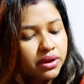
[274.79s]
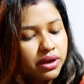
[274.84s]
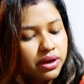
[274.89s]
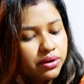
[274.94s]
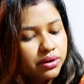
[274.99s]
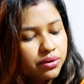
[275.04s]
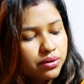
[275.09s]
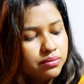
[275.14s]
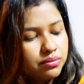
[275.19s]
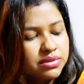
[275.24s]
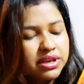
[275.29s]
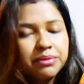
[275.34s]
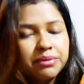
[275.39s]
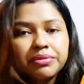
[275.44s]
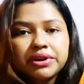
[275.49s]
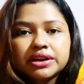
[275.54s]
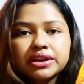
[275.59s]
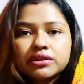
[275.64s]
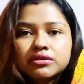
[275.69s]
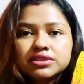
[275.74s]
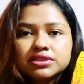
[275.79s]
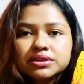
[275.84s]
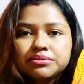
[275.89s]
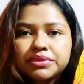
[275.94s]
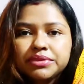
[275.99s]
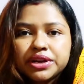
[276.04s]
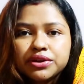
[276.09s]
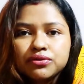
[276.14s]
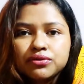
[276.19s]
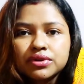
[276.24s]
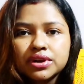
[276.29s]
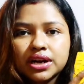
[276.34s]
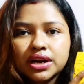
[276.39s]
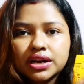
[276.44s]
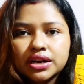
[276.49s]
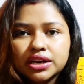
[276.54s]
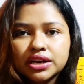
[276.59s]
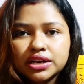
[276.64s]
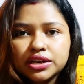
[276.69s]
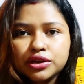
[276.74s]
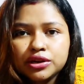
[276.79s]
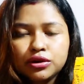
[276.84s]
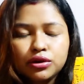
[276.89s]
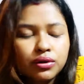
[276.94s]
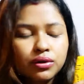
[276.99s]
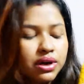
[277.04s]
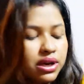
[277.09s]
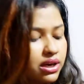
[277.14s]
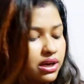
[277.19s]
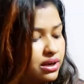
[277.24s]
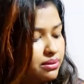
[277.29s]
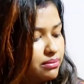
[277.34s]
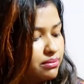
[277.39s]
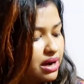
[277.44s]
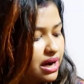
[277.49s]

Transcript: এইরকম টাইপের এটা হচ্ছে মেরুন কালার আর ইয়েলো কালার